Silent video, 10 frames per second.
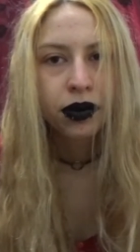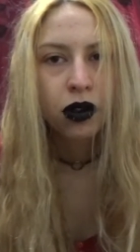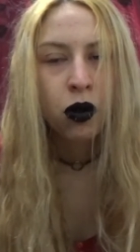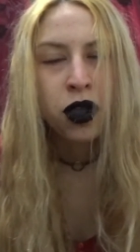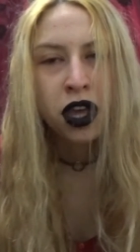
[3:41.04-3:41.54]

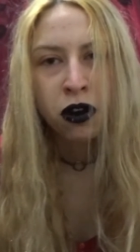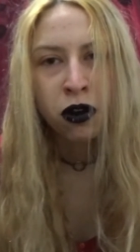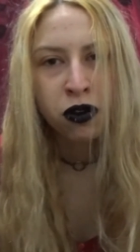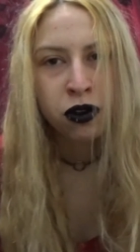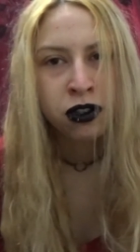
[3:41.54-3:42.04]
Hubieron
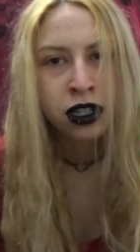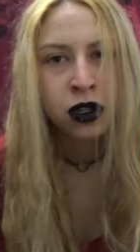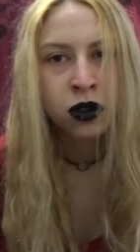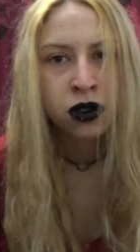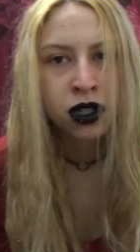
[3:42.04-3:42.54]
otros
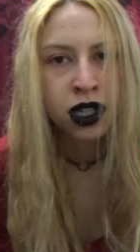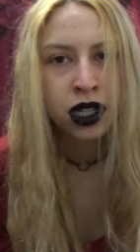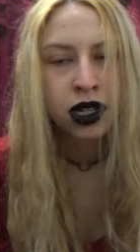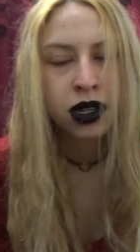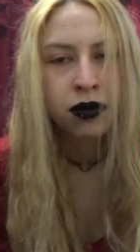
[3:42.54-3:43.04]
chicos
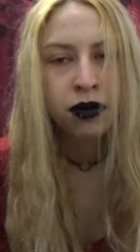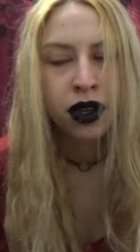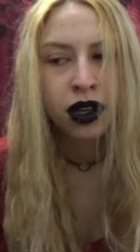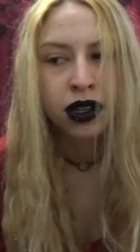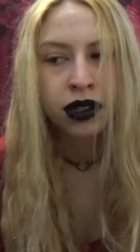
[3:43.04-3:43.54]
que me
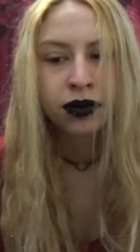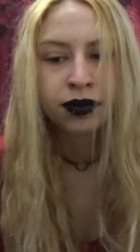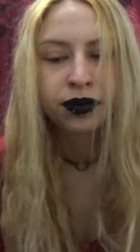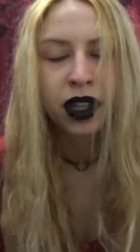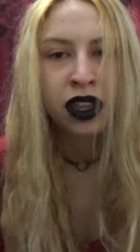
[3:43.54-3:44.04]
han
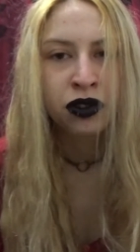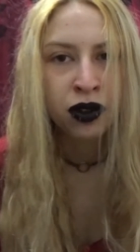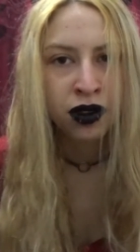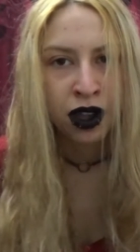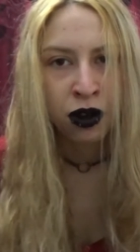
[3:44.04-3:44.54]
hecho
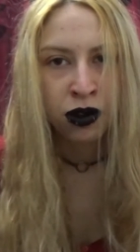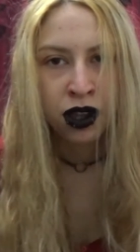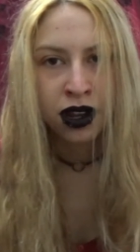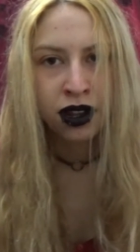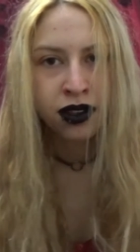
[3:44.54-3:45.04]

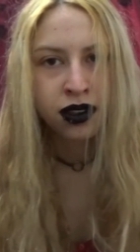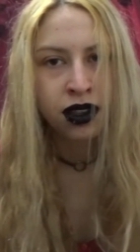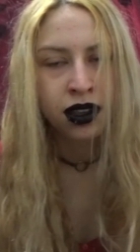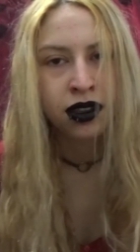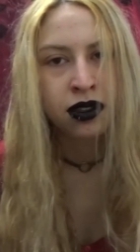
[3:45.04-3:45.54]
desarrollar
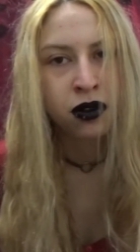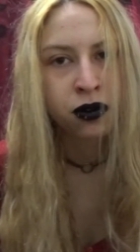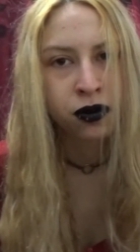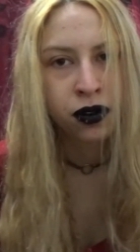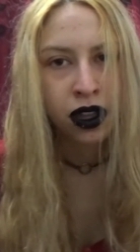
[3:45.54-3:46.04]
esta
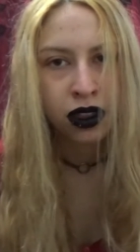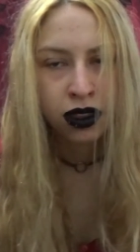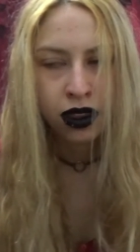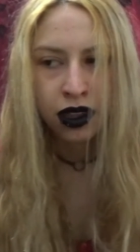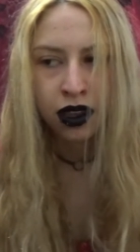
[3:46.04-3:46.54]

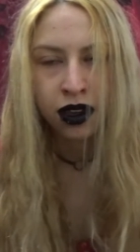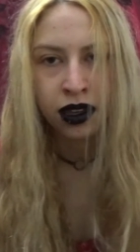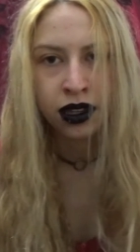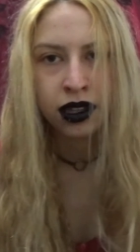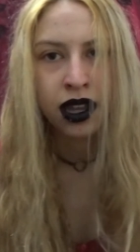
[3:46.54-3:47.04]
desconfianza, ya
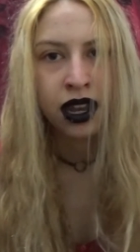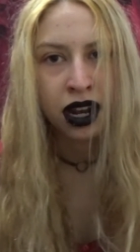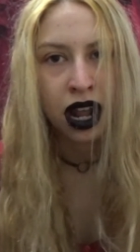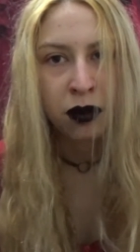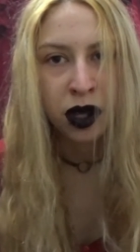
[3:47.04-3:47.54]
que eran
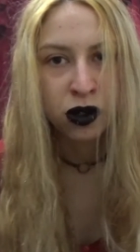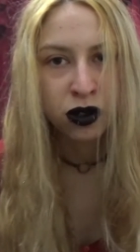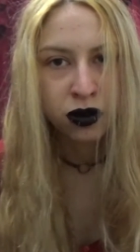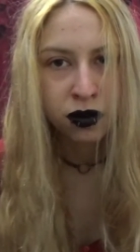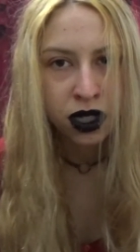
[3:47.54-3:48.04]

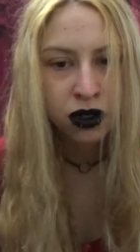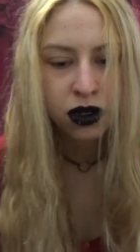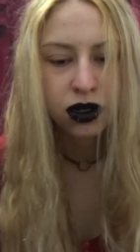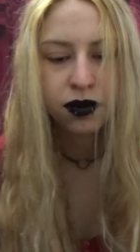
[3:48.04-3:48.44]
amigos míos